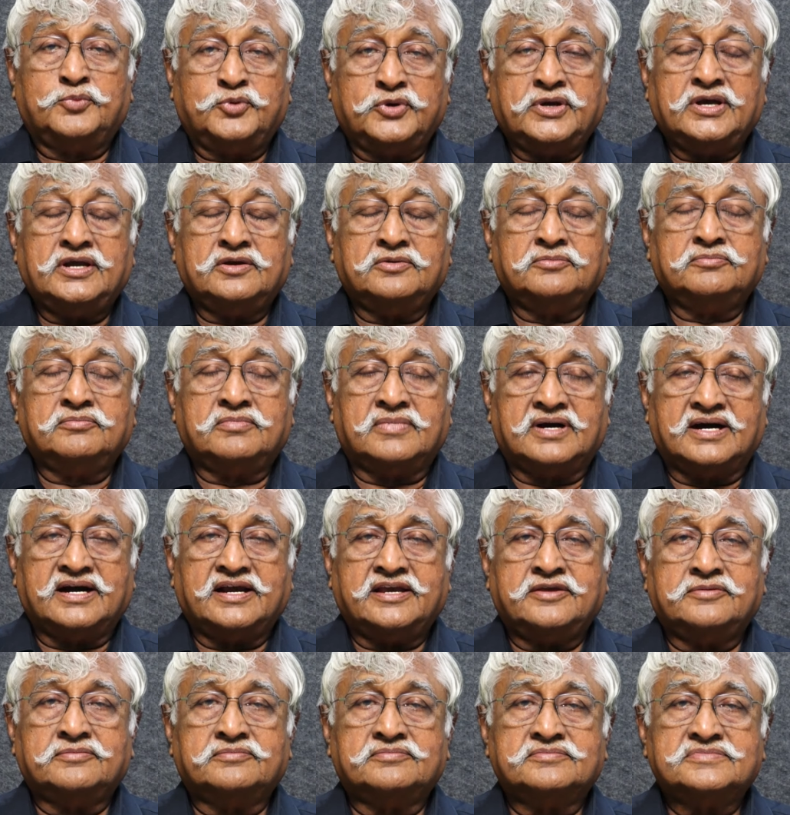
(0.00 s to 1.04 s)
புயலும்
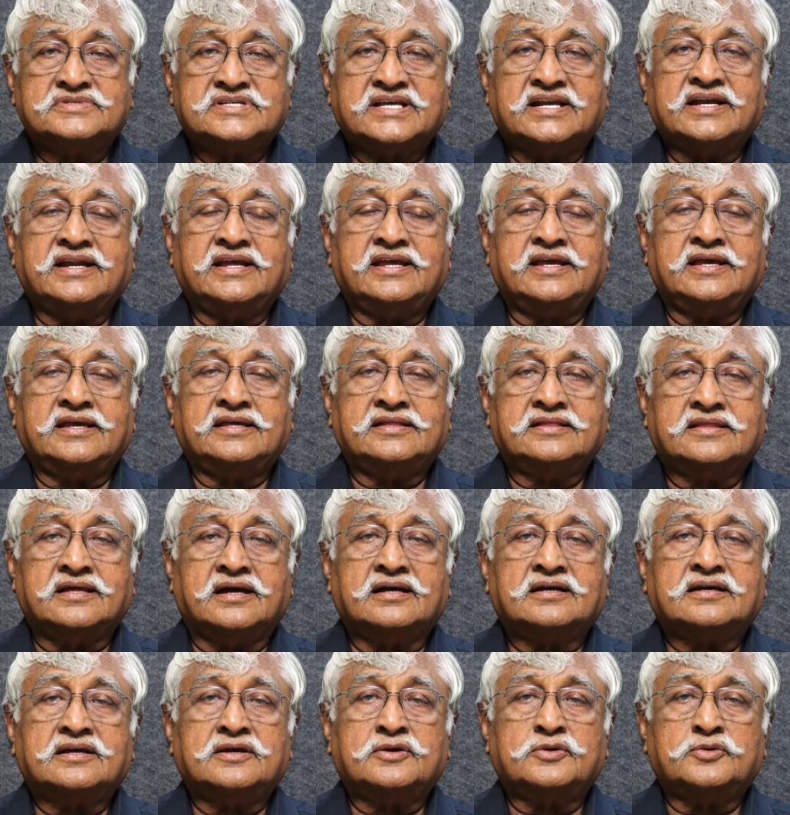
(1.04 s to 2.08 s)
மழையும் சென்னையை
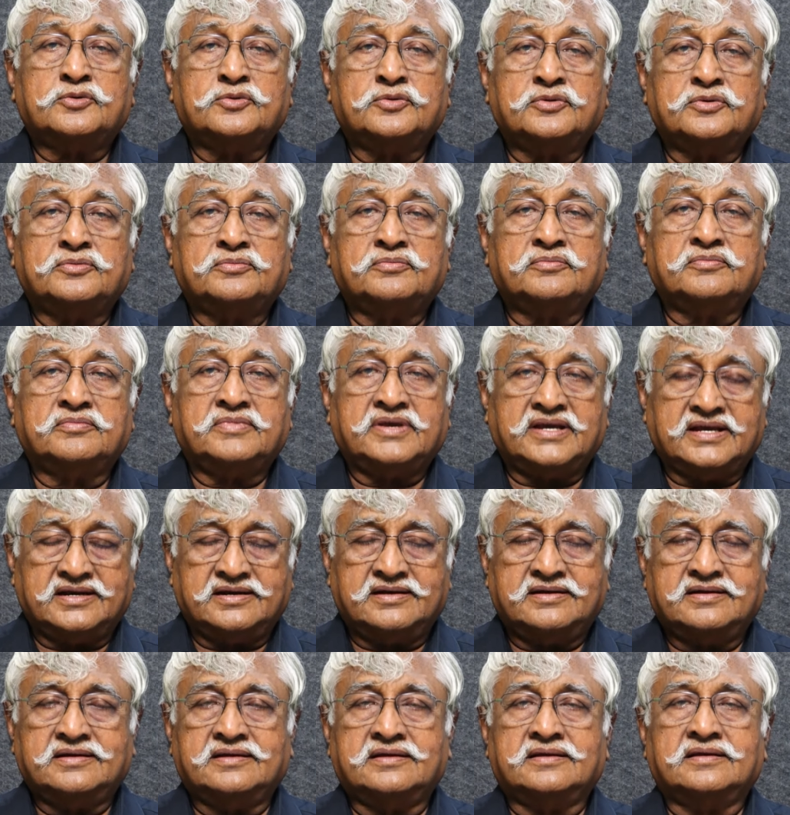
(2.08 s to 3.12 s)
தாக்கக்கூடும்
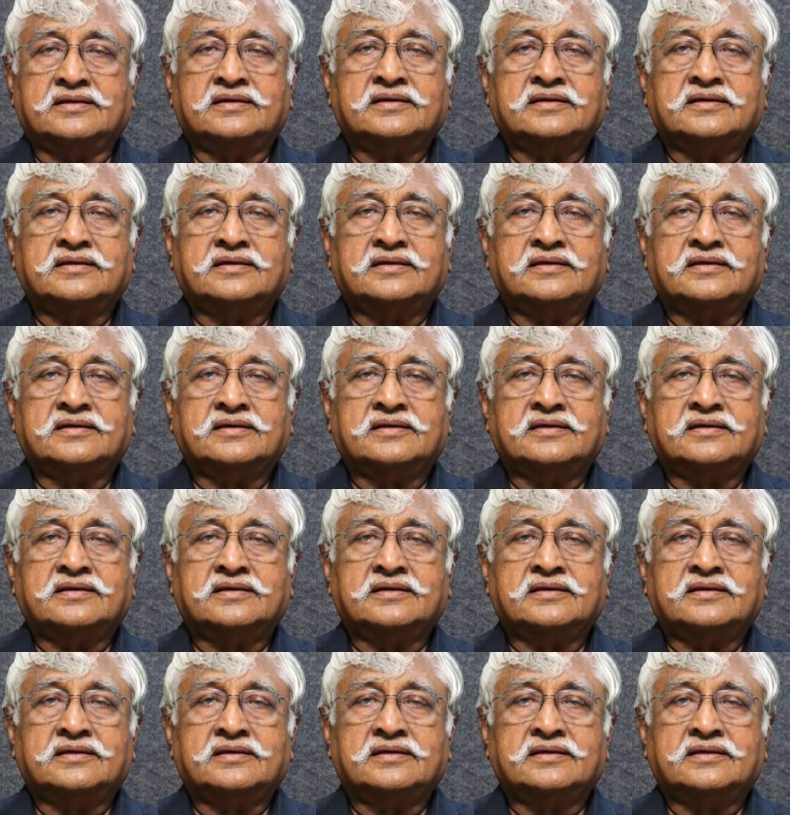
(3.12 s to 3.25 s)
என்று